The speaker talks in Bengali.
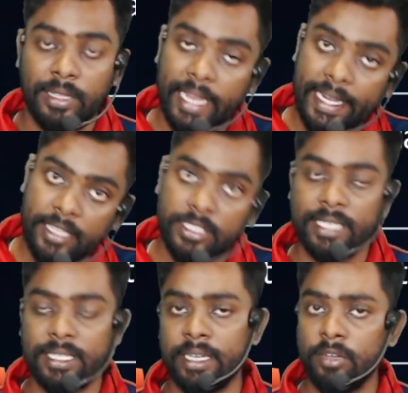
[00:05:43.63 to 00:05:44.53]
এইটা হচ্ছে
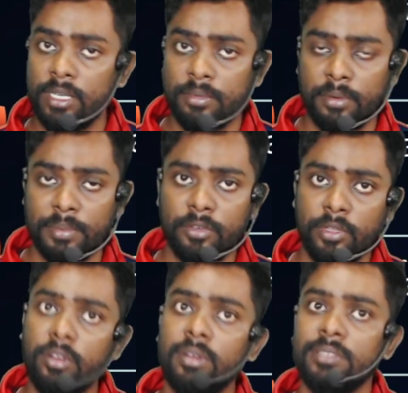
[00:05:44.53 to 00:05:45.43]
একটা রেকর্ডেড ফর্মে
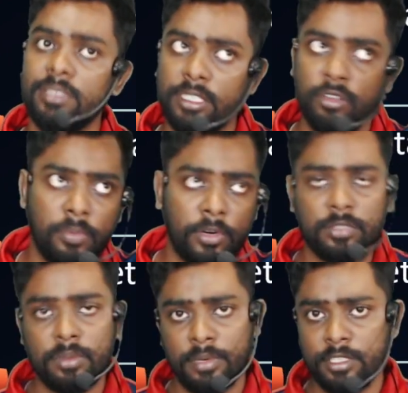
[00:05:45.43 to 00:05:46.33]
রইলো যেগুলো
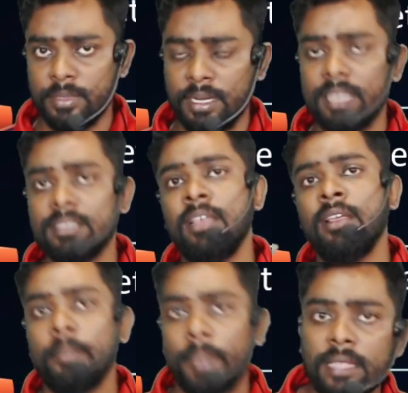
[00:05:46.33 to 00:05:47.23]
পরস্পর পরস্পর ক্লাস
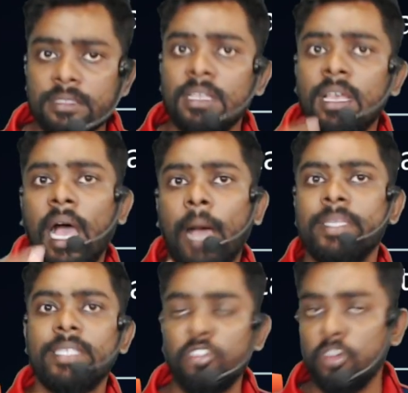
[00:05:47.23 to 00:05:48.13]
প্লাস আমি
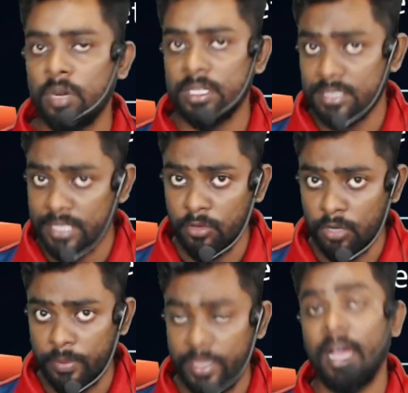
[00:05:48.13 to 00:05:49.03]
যেগুলো করাচ্ছি সেইগুলো
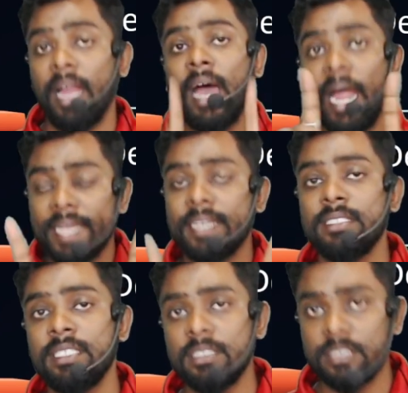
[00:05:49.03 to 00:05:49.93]
হবে আর আরেকটা
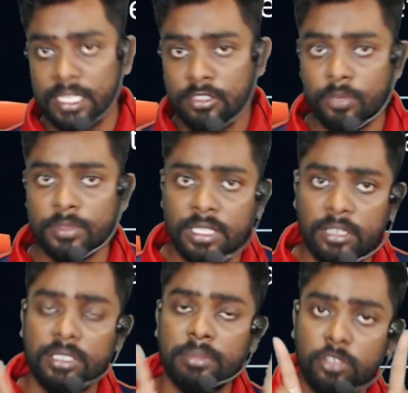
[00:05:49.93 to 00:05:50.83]
জিনিস সেই সমস্যাটা
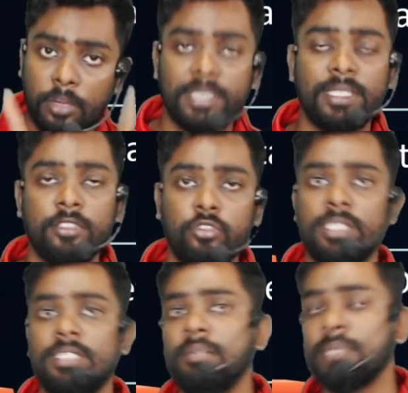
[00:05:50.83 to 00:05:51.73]
হচ্ছে আমি সবার থেকে
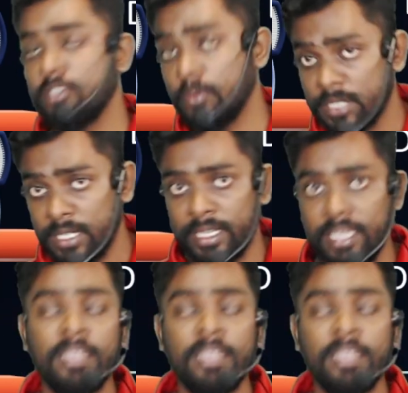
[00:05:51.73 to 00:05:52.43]
শুনেছিলাম সেই সমস্যাটা কি